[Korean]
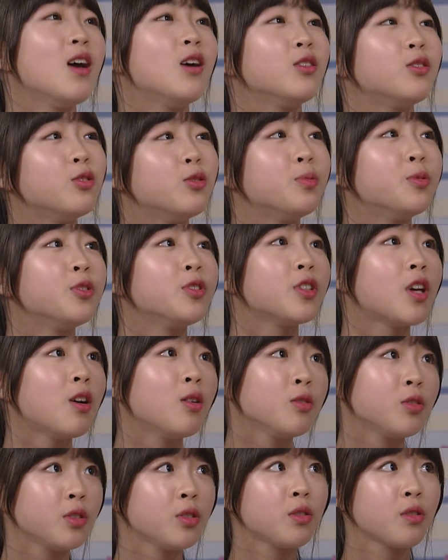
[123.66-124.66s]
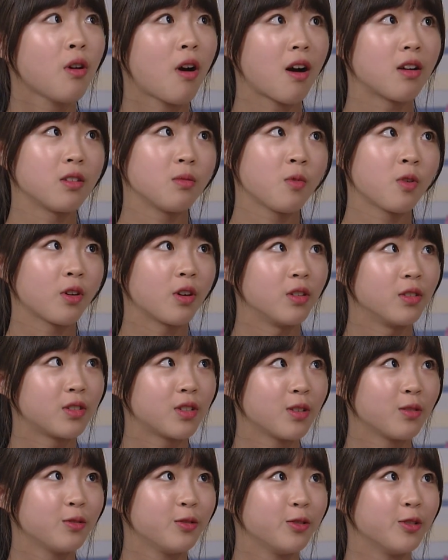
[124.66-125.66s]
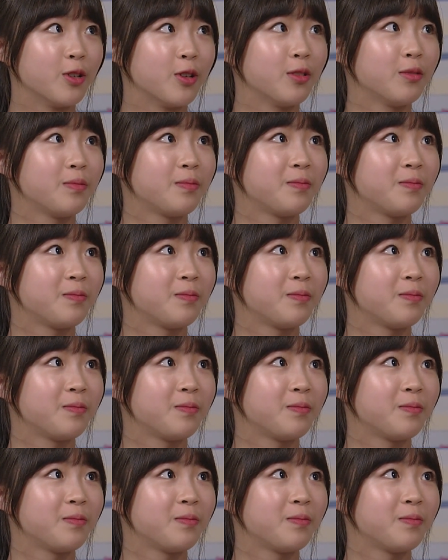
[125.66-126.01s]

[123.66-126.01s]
두 분 싸우시는 거 아니면 괜찮고요.